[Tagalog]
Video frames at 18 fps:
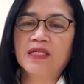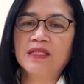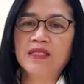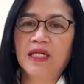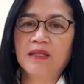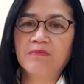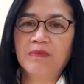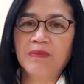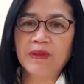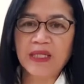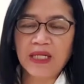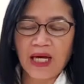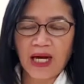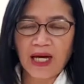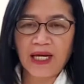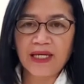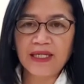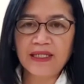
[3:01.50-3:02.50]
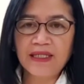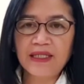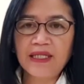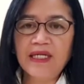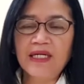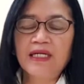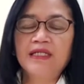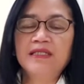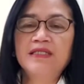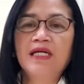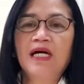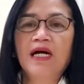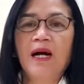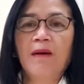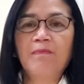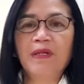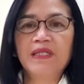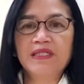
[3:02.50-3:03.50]
ang nagbigay ng
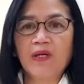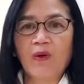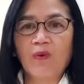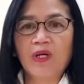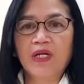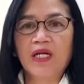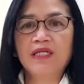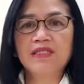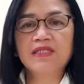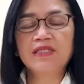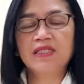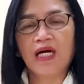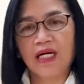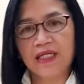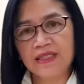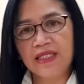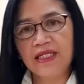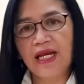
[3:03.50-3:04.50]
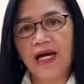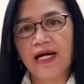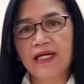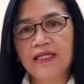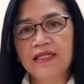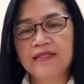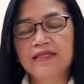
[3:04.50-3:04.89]
kapatawaran sa kanila.